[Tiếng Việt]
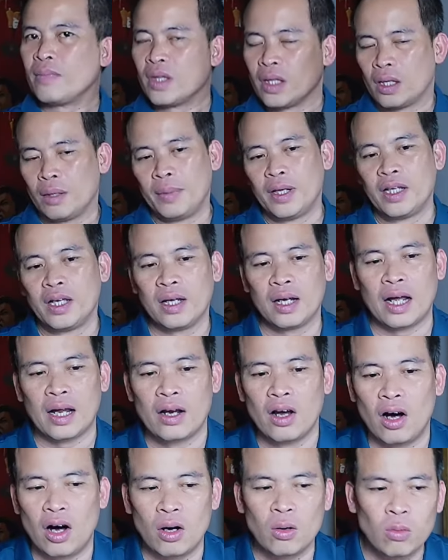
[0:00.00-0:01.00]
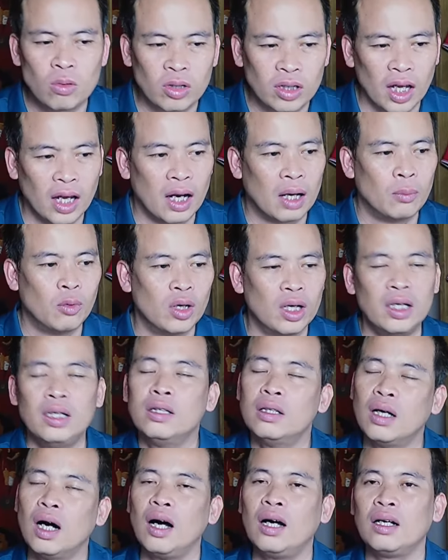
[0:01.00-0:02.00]
Thì mình nghĩ là đó cũng có thể là một lời
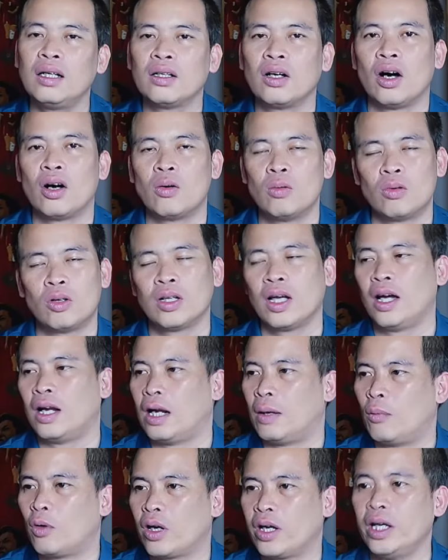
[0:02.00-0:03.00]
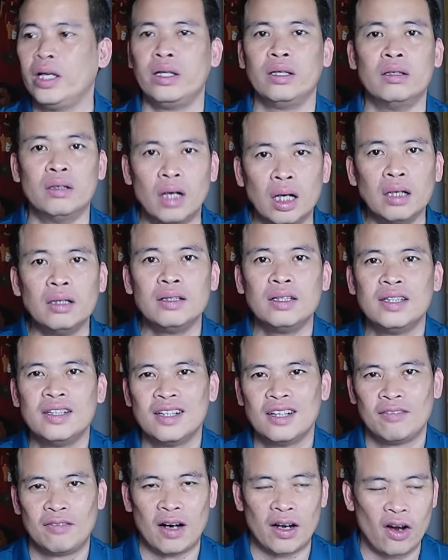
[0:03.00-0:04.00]
hứa, đó cũng có thể là một cái định hướng
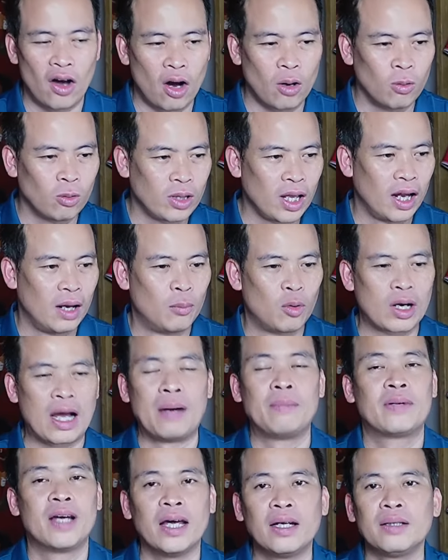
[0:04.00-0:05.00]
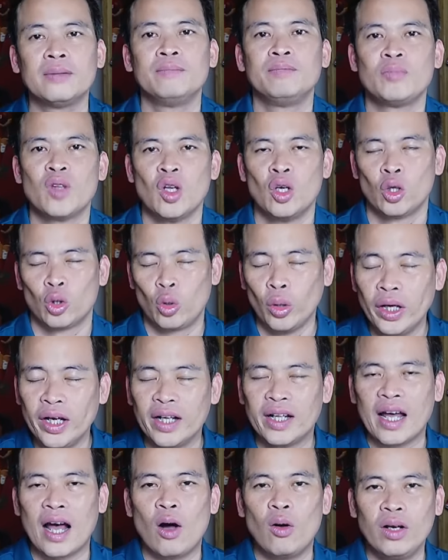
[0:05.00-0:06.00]
và đó cũng có thể là một cam kết. Tùy
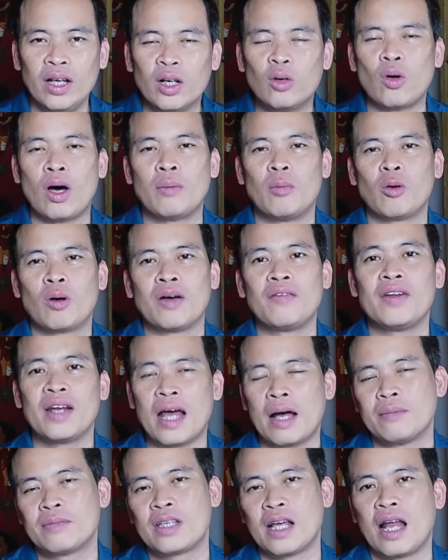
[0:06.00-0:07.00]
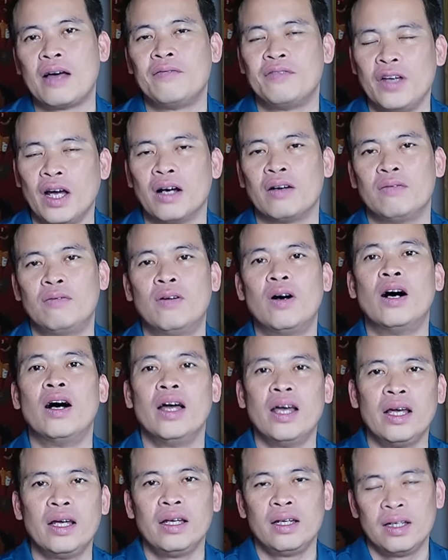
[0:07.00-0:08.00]
theo Liên đoàn bóng đá Việt Nam sẽ làm việc
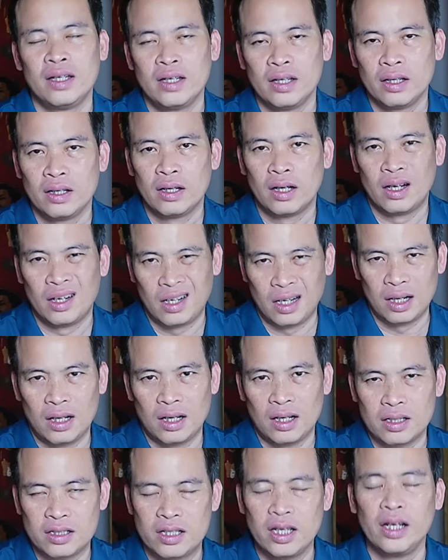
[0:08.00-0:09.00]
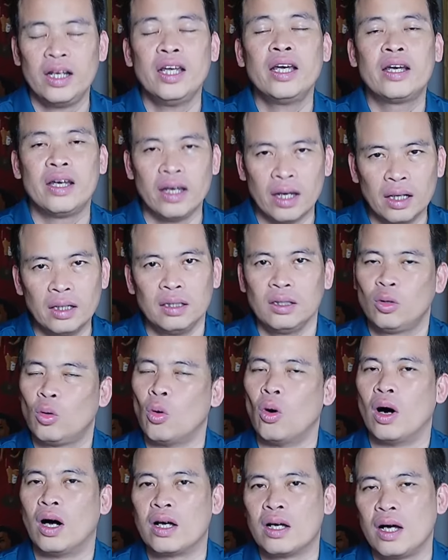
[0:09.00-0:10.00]
với uh, xin ý kiến
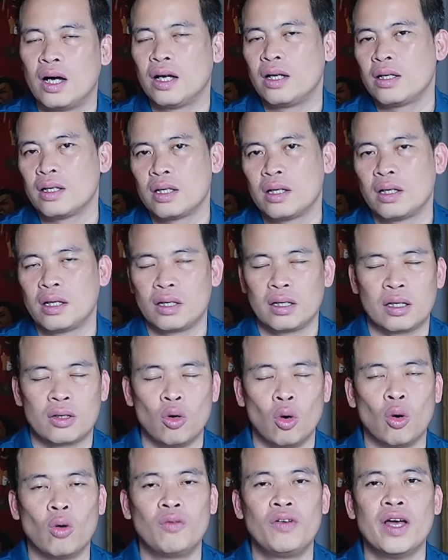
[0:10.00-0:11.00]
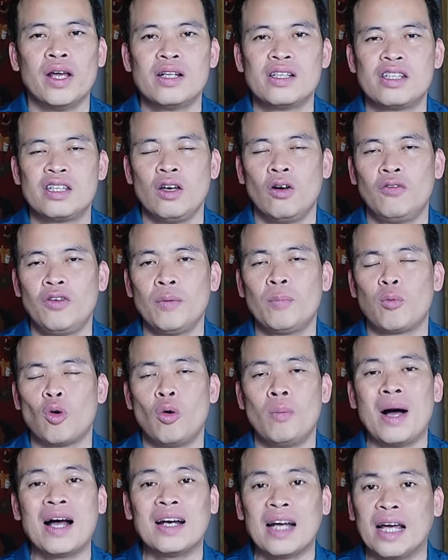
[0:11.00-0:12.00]
của cổ động viên siêu VIP Pro
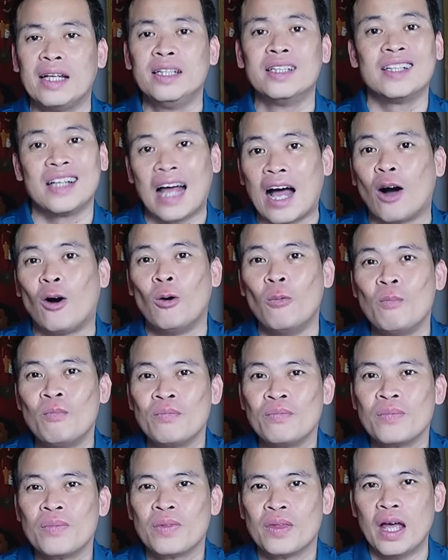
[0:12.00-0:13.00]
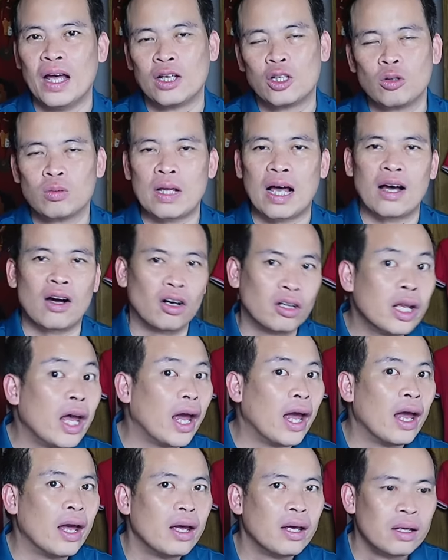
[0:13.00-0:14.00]
Max này như thế nào để chúng ta có
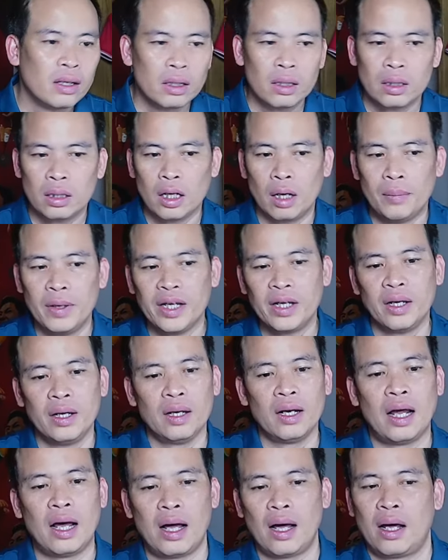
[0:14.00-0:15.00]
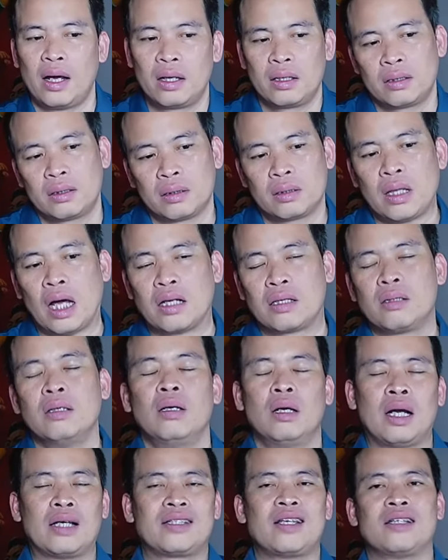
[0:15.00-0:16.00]
thể. Nhưng mà mình nghĩ là thật sự
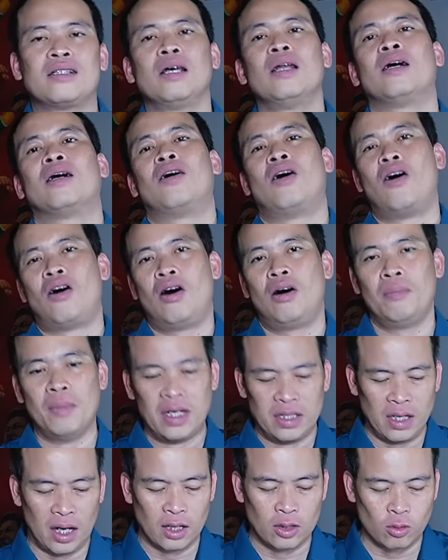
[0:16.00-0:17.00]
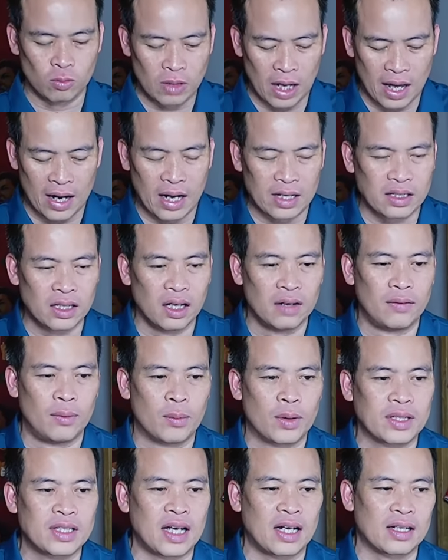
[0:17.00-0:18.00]
là sẽ rất là khó bây giờ chúng ta đã rơi vào một
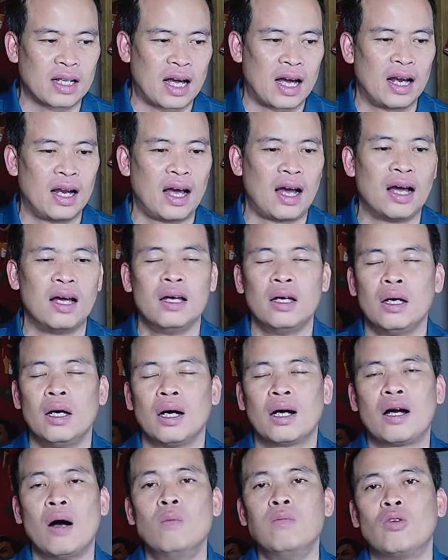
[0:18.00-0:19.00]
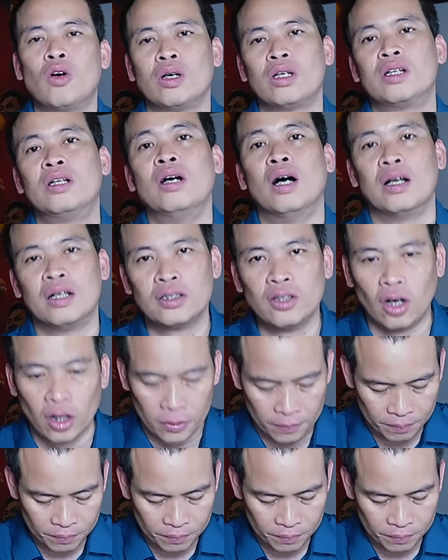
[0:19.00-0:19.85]
cái trạng thái là không còn cửa nữa rồi